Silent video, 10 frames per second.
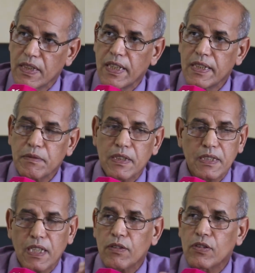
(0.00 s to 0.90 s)
اللي
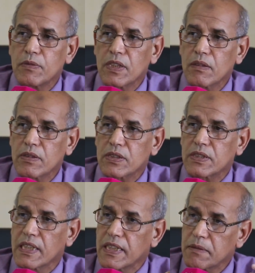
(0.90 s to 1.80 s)
يمكن تحققوا منها واش
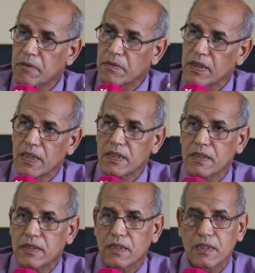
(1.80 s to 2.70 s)
سليمه من
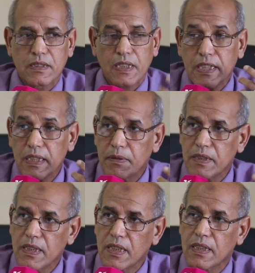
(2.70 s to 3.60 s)
ناحيه التركيبه
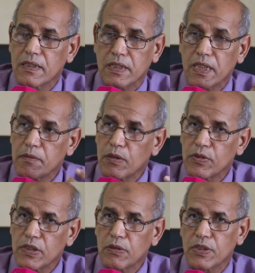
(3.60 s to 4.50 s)
ديالها
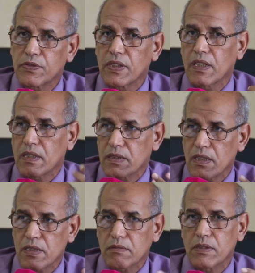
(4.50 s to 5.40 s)
الكيماويه واش فيها
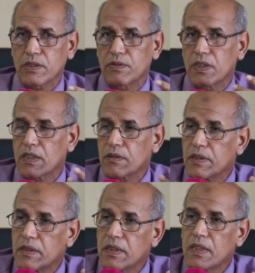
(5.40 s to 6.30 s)
رصاص ولا واش فيها